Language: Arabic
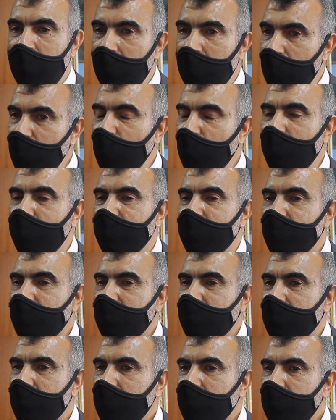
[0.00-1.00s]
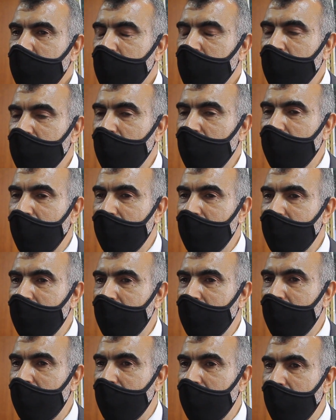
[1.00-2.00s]
اليوم طبعا
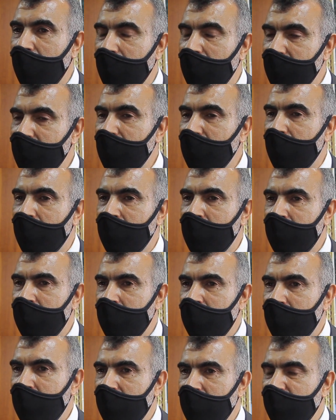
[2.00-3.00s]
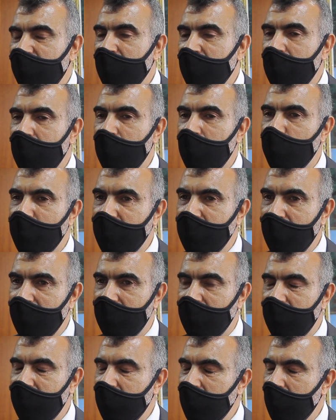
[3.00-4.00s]
عندنا فريق
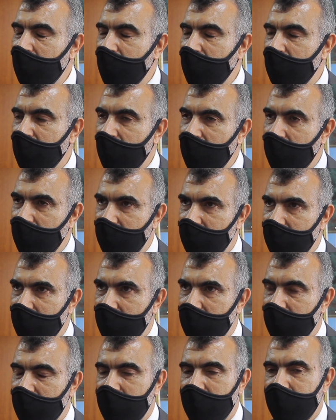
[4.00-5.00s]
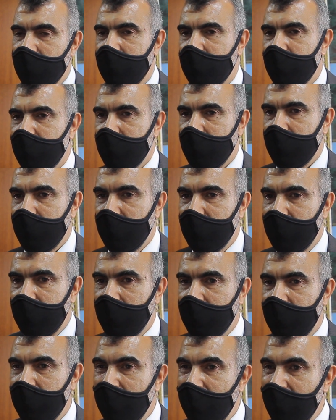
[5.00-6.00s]
الوداد اللي كي
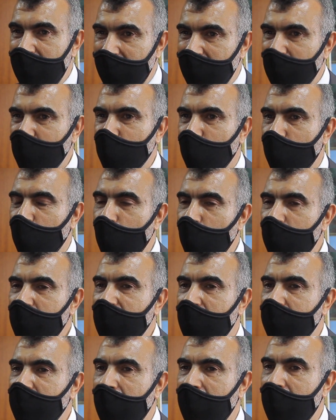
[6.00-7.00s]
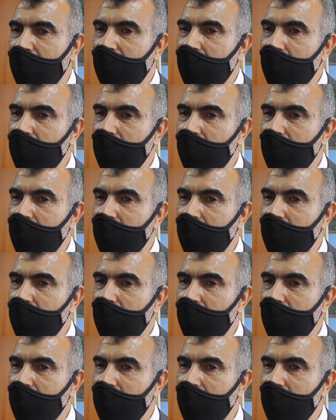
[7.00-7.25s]
يعني عنده عقده مع